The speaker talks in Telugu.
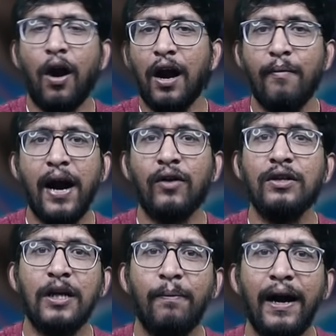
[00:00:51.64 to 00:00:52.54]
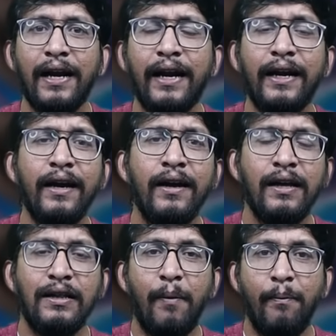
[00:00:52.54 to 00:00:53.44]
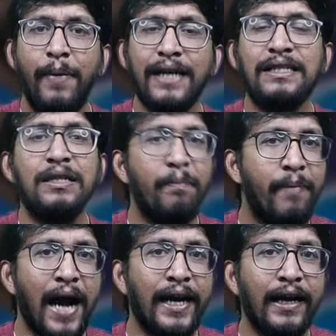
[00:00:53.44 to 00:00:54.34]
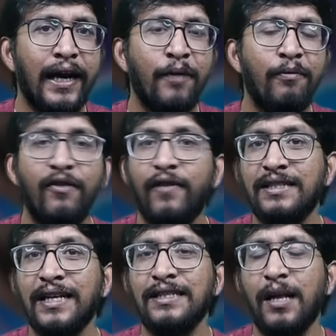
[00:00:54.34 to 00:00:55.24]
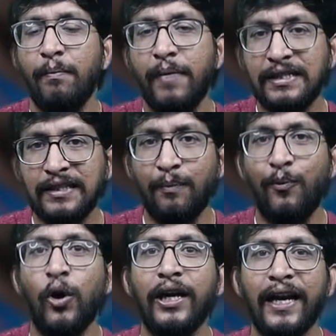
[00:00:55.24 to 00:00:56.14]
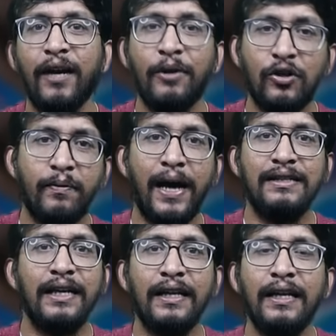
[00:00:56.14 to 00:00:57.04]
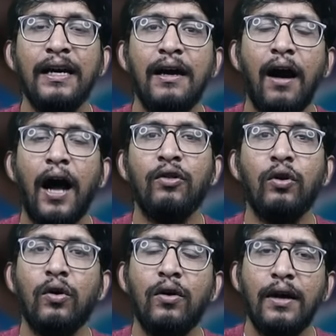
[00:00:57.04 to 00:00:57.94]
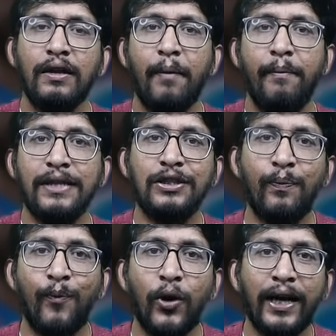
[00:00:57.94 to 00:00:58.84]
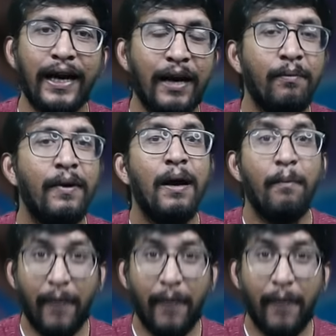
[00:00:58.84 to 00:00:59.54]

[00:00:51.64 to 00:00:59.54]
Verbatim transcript: ఒక్క మాటలో చెప్పాలి అంటే ద బెస్ట్ బ్యాటింగ్ లైనప్ వర్సెస్ ద బెస్ట్ బౌలింగ్ లైనప్ ఈరోజు మ్యాచ్ జరిగింది అందులో ద బెస్ట్ బౌలింగ్ లైనప్